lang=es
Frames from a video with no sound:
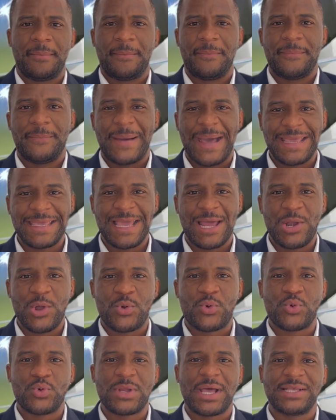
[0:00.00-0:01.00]
Vaya
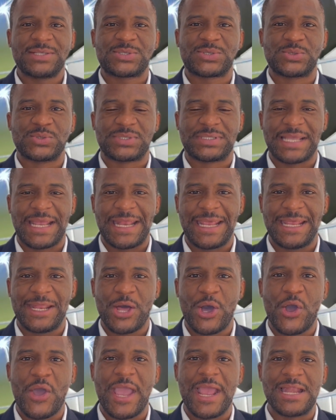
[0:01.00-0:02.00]
locura
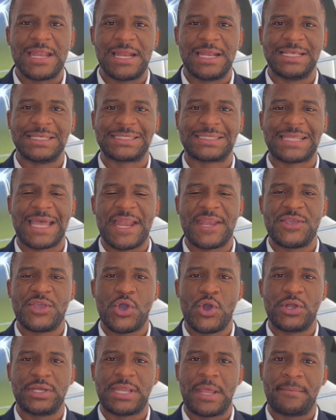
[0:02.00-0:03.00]
sucedido en el
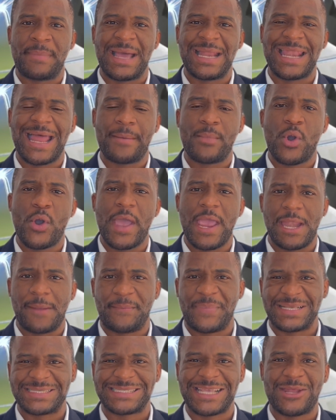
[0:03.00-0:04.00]
estadio de Malabo el
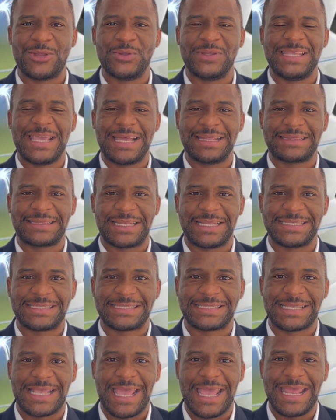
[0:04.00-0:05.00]
pasado día
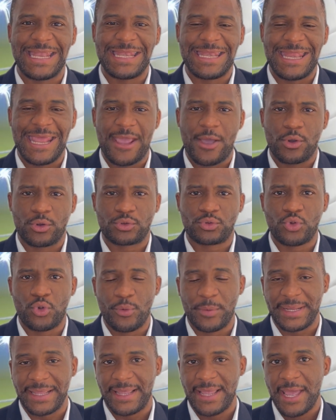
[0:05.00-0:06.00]
13 de
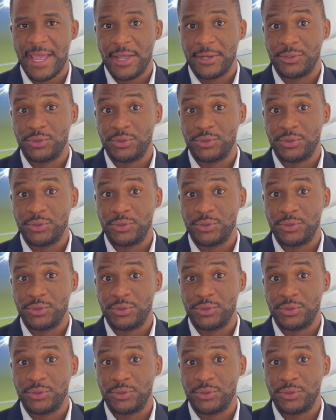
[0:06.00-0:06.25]
octubre